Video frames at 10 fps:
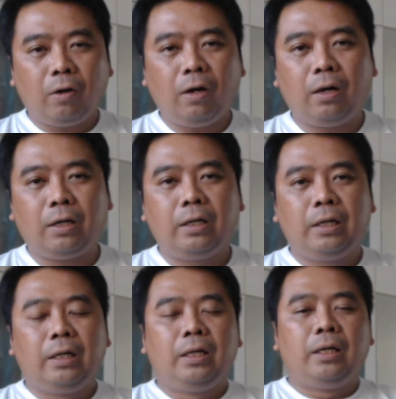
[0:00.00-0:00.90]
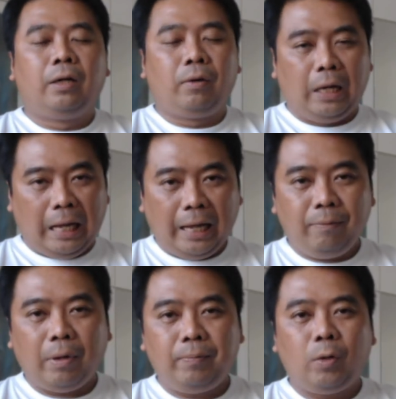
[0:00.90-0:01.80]
ก็ให้
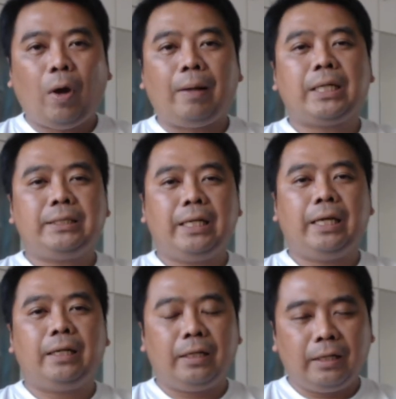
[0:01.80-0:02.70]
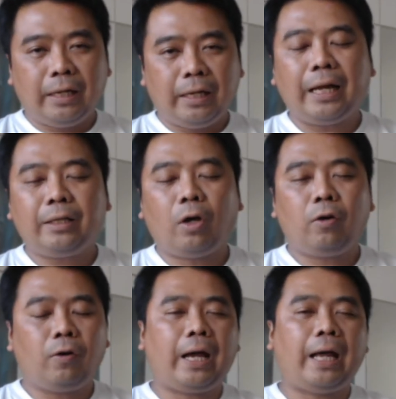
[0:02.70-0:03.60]
มันมีความชัดเจนในขั้นตอนข
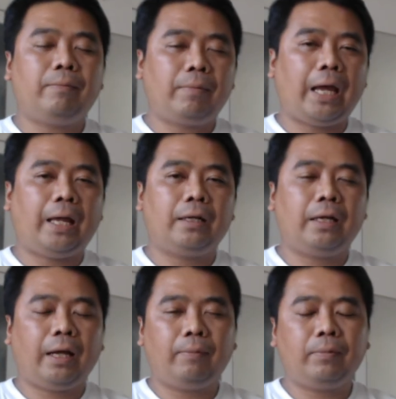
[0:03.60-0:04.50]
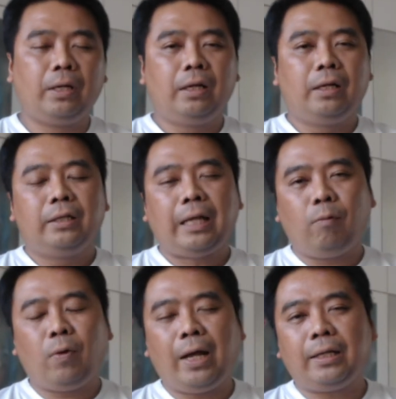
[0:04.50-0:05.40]
องการทำงานนะครับ ถาม
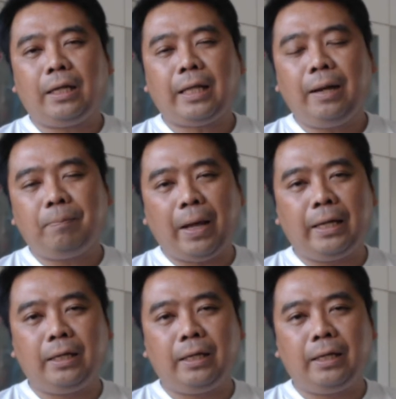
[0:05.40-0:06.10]
ว่าถ้าท่านไป